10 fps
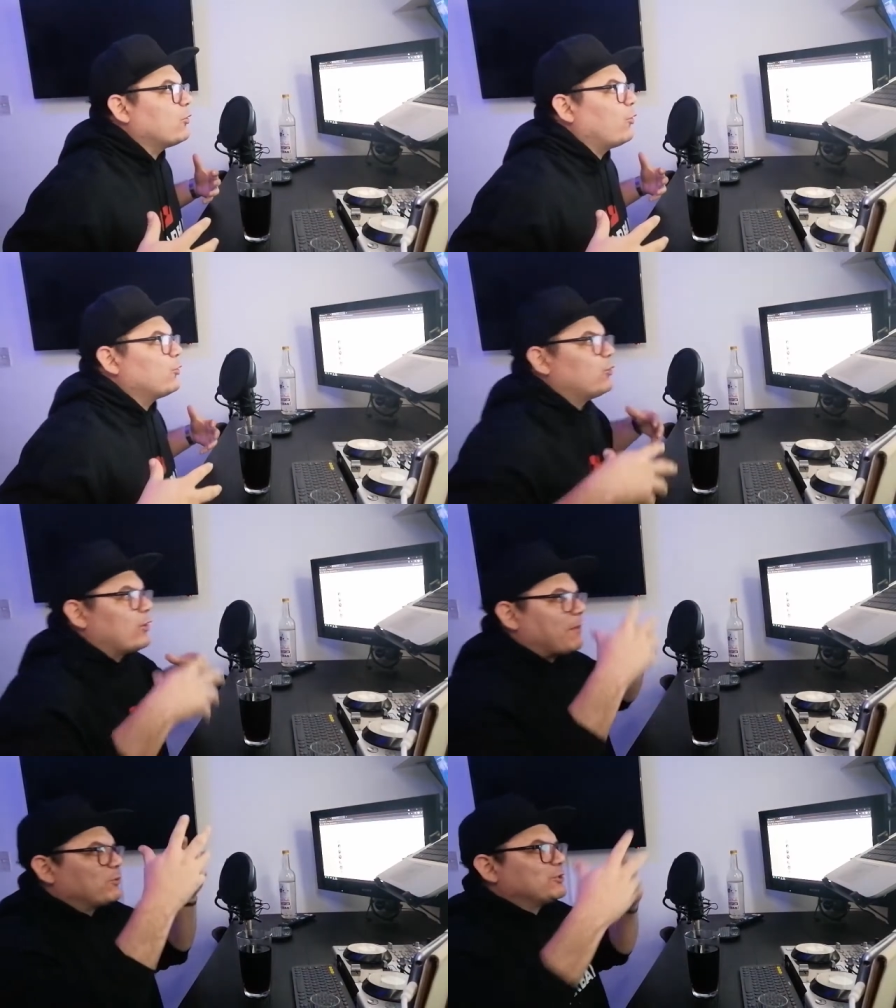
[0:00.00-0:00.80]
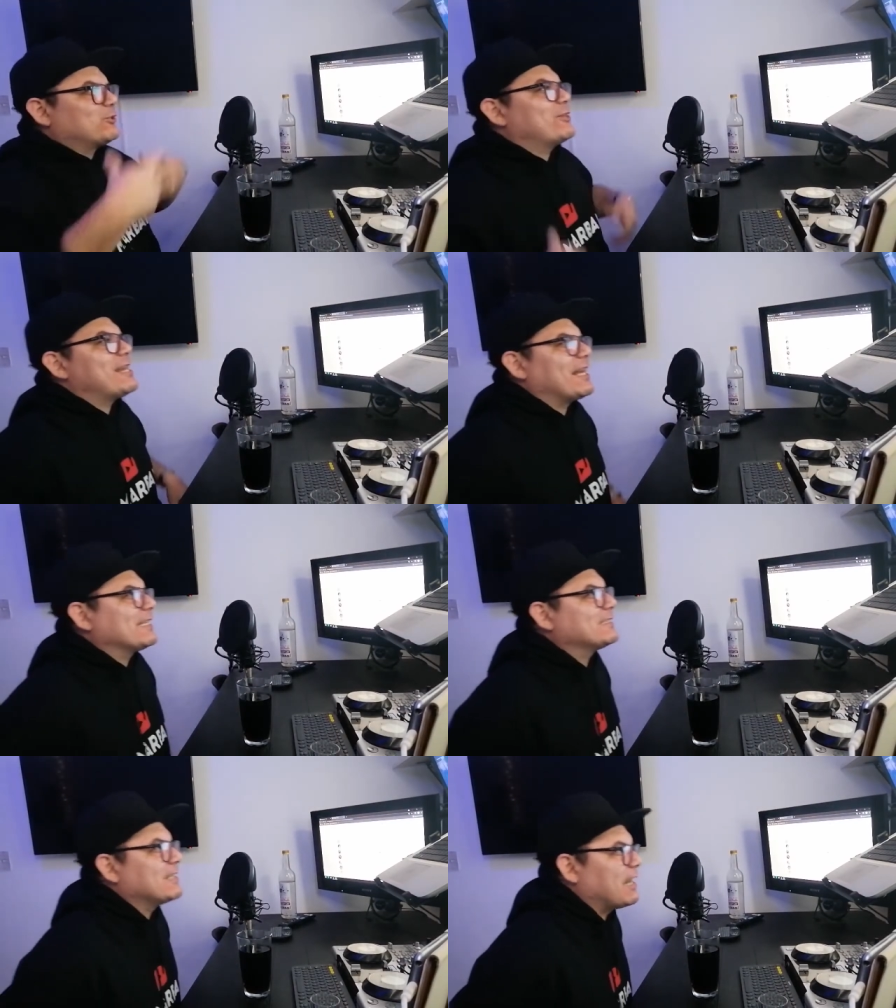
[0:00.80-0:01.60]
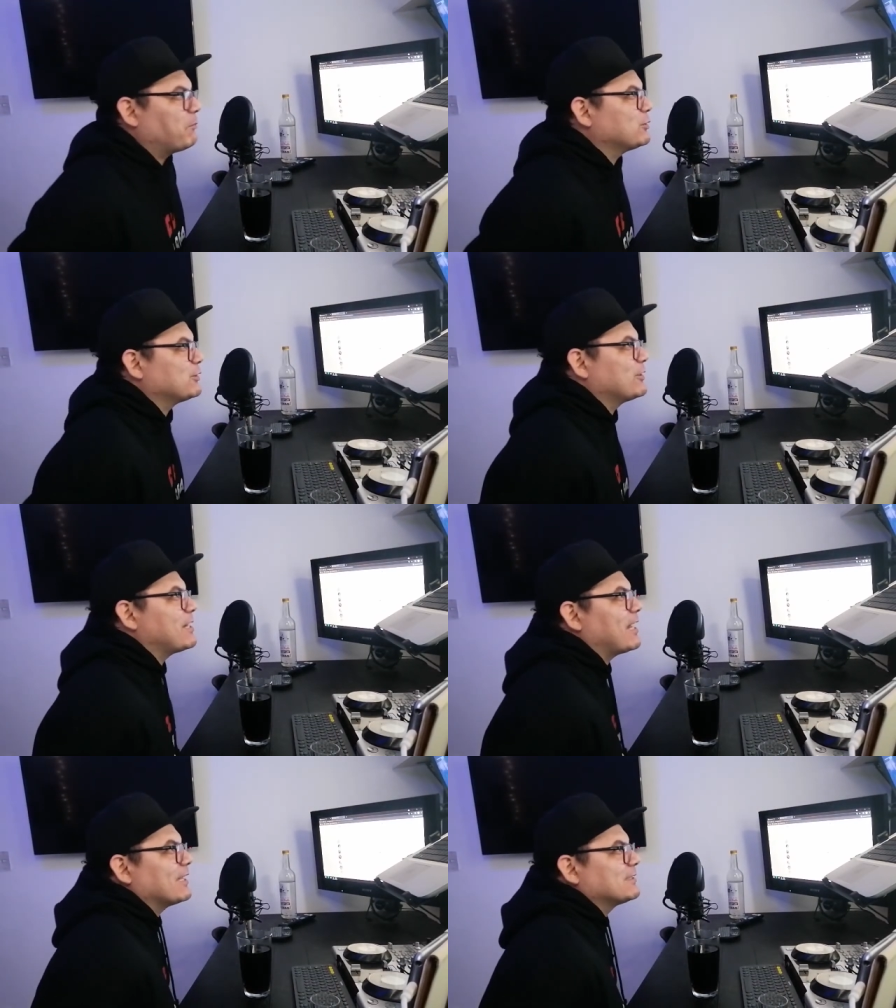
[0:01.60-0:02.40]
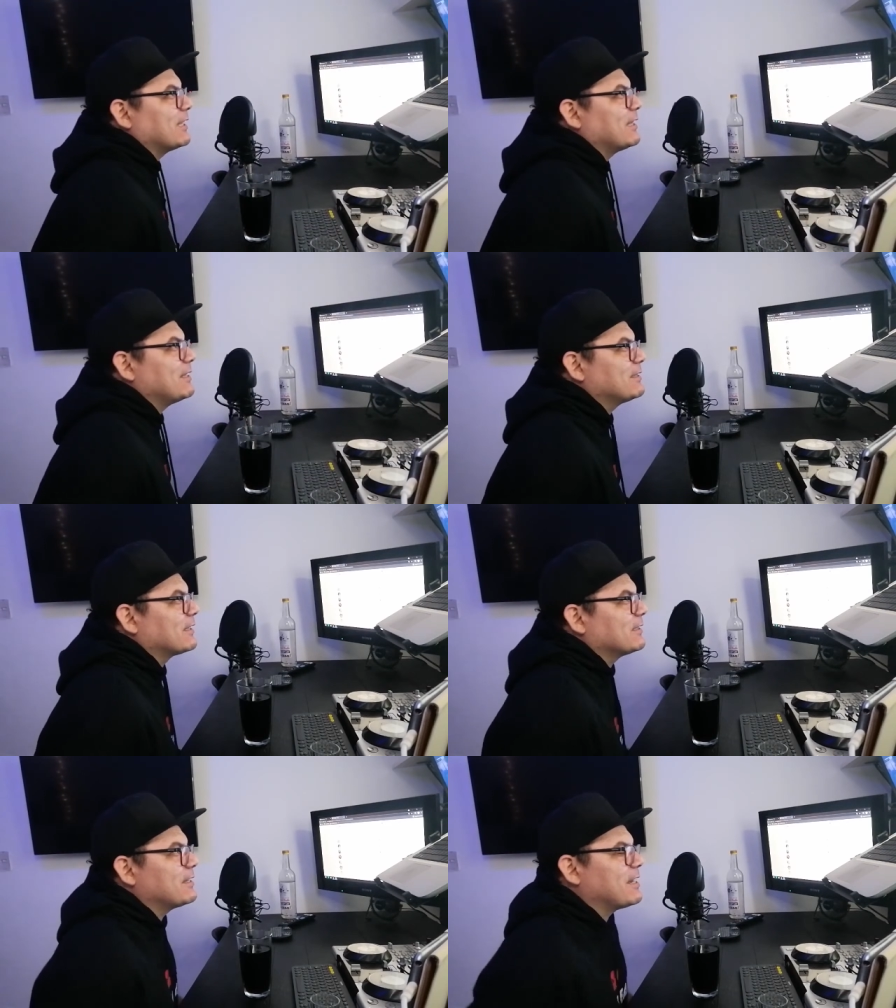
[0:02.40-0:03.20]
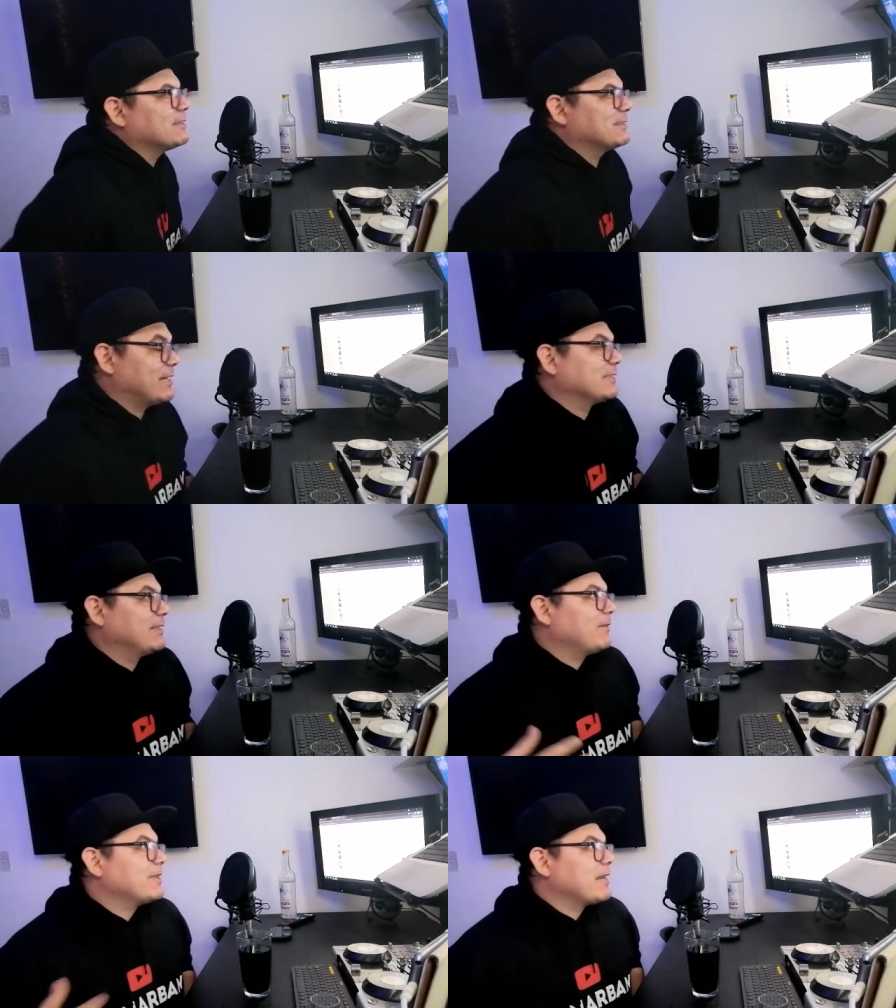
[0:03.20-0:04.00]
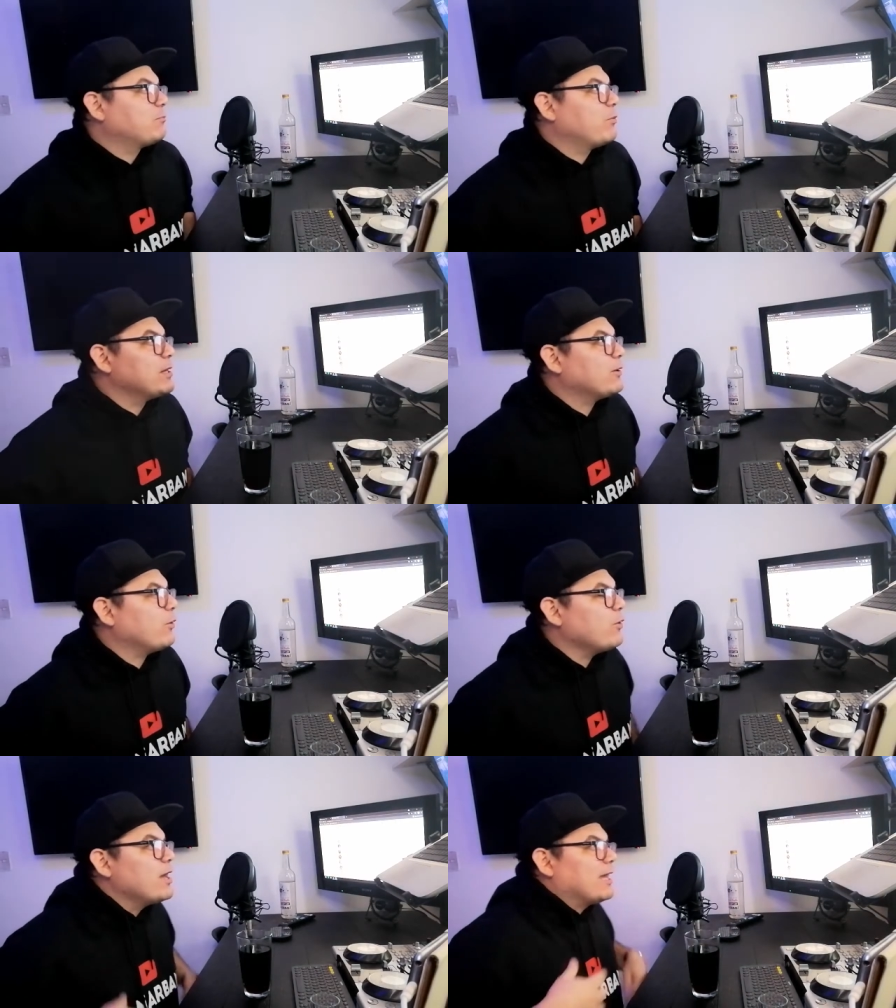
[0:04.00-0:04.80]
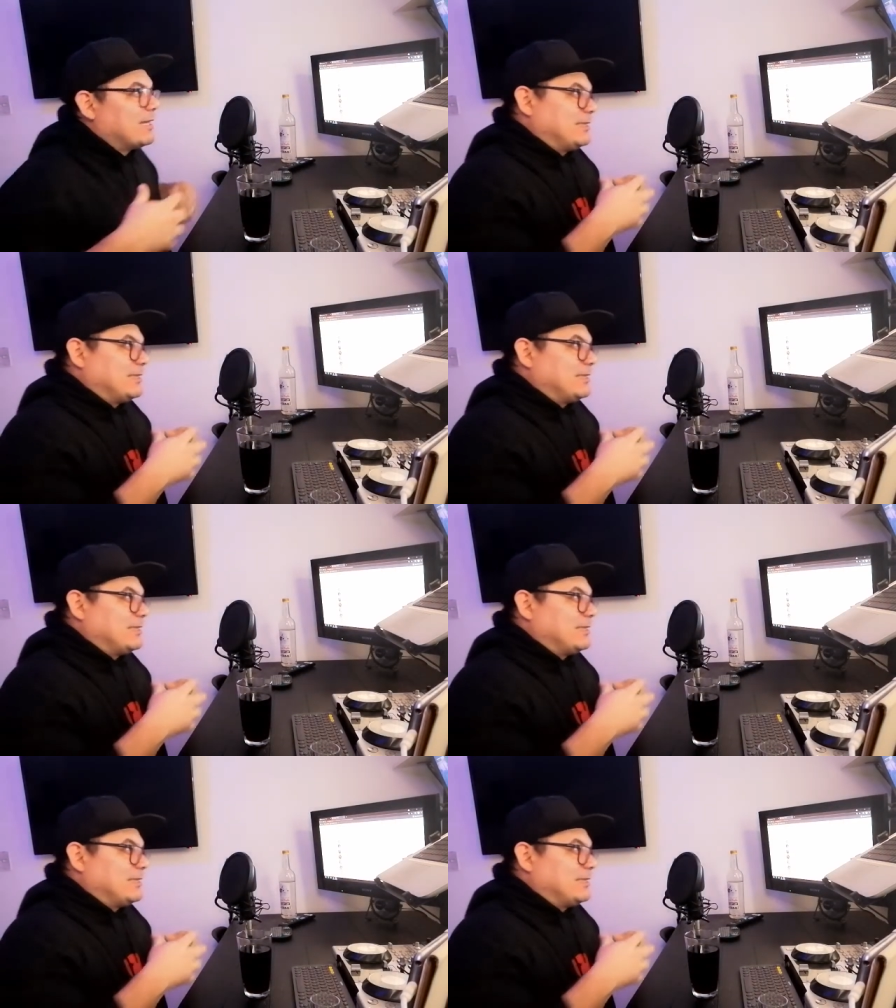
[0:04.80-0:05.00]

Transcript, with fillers: o, la, posición en la, que, la posición en la que están en Internet se las deben al público,